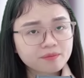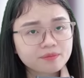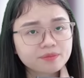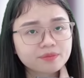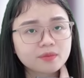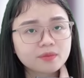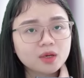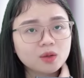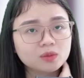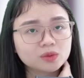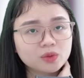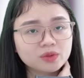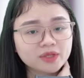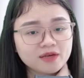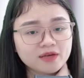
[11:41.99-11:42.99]
Ông Thôn nghe
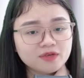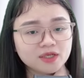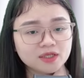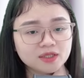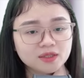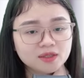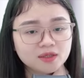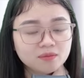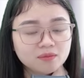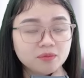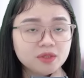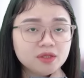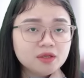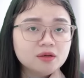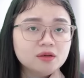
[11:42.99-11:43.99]
vậy Mới
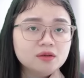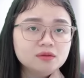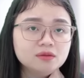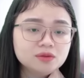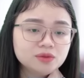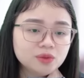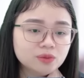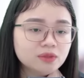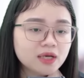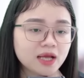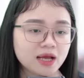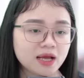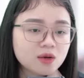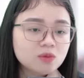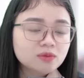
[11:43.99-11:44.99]
nhớ đúng là không
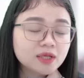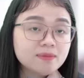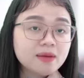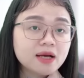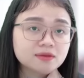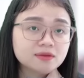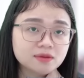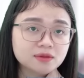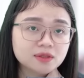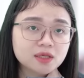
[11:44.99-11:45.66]
thấy bà Hường đâu